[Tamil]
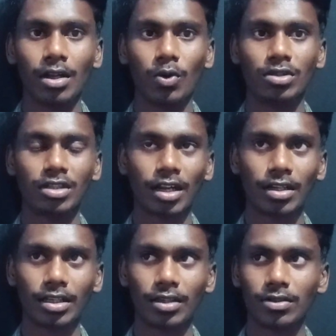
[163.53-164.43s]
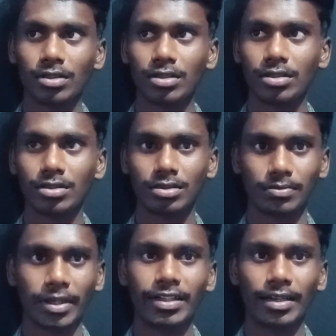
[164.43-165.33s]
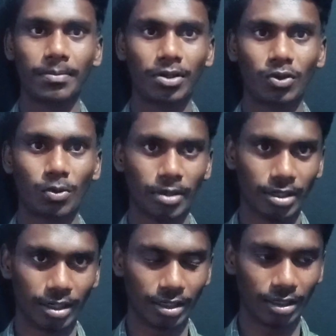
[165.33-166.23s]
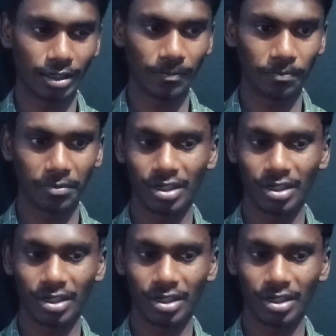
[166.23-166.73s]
நான் ஒரிஜினாலிட்டியை வந்து மெயின்டைன் பண்ணும் அப்படின்னு நினைக்கிறேன்